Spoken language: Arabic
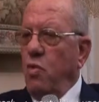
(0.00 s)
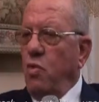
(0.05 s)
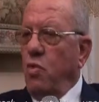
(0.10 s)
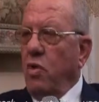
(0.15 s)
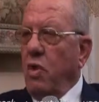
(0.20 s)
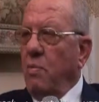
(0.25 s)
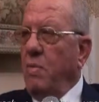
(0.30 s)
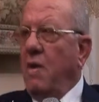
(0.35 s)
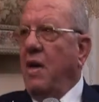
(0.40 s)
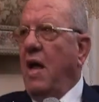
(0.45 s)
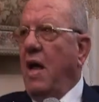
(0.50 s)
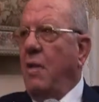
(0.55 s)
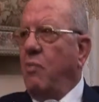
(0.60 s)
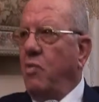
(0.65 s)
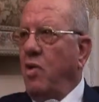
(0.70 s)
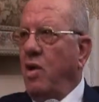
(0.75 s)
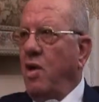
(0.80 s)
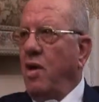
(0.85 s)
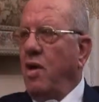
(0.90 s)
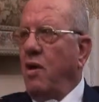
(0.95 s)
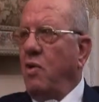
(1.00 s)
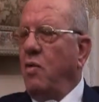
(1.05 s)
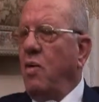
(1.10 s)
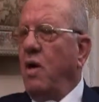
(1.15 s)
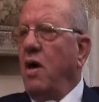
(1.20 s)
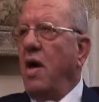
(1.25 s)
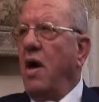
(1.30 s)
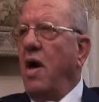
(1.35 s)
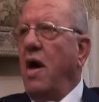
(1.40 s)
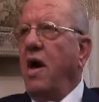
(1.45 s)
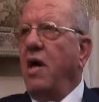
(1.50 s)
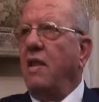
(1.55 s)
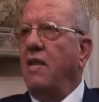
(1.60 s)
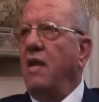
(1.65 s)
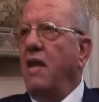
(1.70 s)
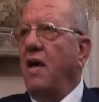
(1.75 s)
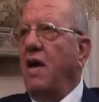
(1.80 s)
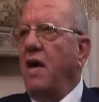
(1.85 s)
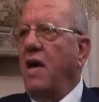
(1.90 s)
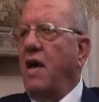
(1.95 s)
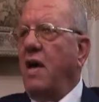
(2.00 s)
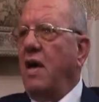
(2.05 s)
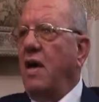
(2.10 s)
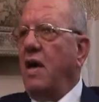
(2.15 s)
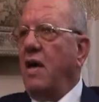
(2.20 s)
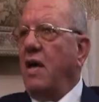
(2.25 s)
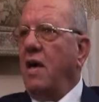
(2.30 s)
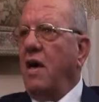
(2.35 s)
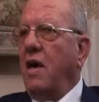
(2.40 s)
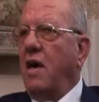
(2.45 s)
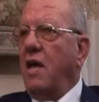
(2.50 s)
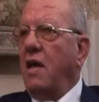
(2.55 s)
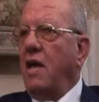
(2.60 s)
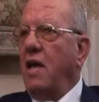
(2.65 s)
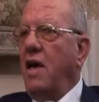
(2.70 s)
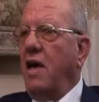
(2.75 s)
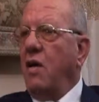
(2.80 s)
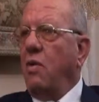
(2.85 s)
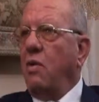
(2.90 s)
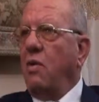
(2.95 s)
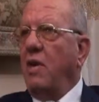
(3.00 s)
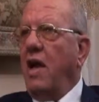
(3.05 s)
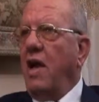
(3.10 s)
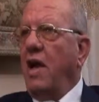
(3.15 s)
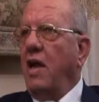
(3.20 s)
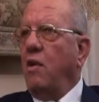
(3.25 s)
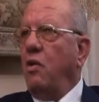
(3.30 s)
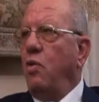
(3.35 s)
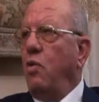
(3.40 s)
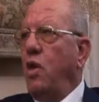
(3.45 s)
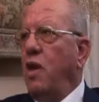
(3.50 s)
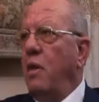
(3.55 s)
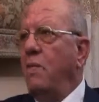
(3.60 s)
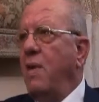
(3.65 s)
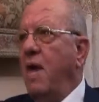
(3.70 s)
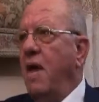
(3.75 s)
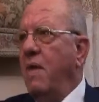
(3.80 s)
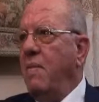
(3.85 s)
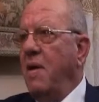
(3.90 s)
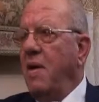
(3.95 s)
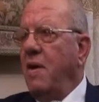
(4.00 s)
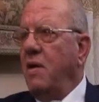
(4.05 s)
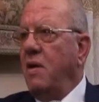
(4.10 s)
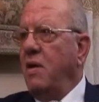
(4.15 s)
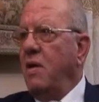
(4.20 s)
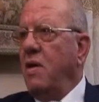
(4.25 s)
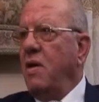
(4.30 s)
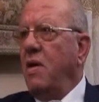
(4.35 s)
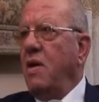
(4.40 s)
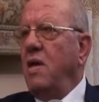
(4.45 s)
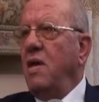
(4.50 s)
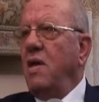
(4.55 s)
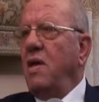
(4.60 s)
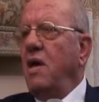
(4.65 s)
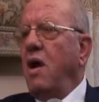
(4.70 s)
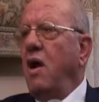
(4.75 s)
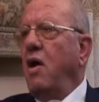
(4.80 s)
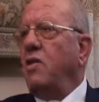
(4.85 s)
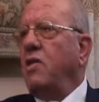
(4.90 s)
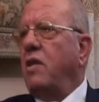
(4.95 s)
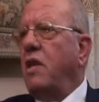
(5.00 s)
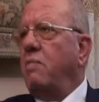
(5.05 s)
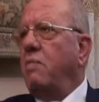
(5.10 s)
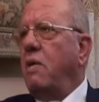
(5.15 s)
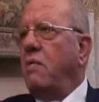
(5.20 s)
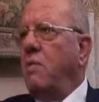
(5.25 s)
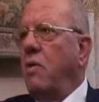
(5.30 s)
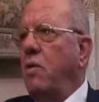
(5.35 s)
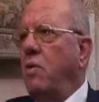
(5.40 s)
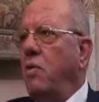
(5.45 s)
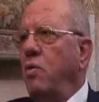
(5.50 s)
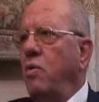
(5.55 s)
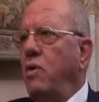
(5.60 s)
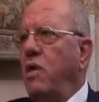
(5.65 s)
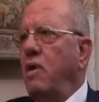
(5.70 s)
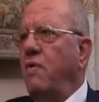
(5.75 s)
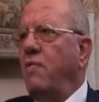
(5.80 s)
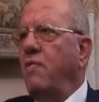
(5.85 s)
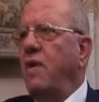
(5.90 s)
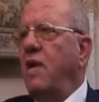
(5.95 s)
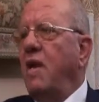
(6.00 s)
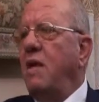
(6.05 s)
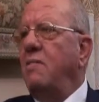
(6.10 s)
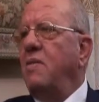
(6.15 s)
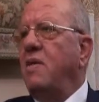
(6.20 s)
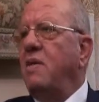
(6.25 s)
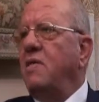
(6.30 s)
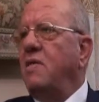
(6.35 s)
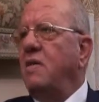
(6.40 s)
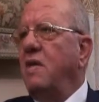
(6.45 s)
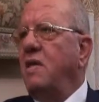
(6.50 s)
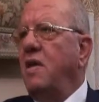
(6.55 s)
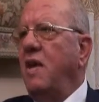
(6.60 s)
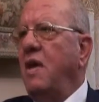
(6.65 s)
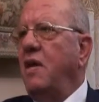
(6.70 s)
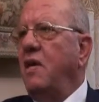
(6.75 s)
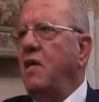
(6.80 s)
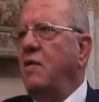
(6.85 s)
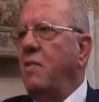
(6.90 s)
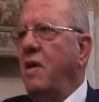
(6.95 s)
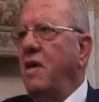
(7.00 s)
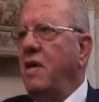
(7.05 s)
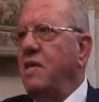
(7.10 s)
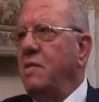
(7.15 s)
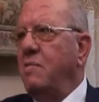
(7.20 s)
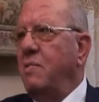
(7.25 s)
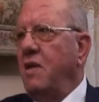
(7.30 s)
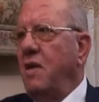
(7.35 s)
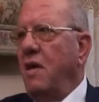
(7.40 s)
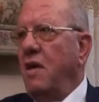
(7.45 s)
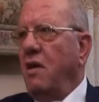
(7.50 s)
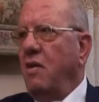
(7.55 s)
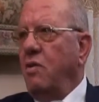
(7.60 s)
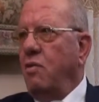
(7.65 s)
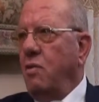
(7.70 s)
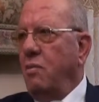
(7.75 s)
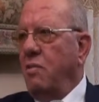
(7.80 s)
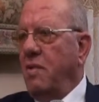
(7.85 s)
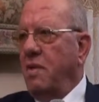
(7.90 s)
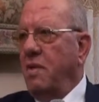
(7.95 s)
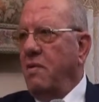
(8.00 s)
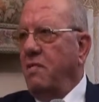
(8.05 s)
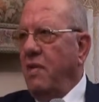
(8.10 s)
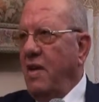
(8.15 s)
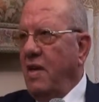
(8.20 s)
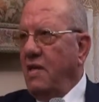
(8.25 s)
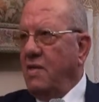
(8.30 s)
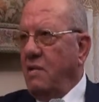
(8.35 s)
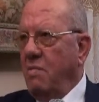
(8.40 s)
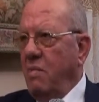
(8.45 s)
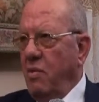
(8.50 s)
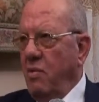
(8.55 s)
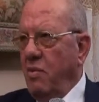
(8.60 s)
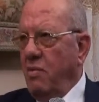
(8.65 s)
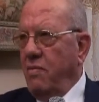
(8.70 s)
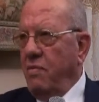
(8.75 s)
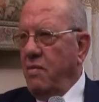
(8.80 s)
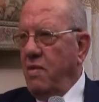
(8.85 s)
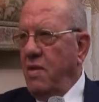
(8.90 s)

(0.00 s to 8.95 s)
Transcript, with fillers: وربنا الحمد لله ان هو اعطى عليه او جعل له غمامه اكثر ما موجوده فلم يستطيع ان يميز بين الحق والباطل في هذا الموقف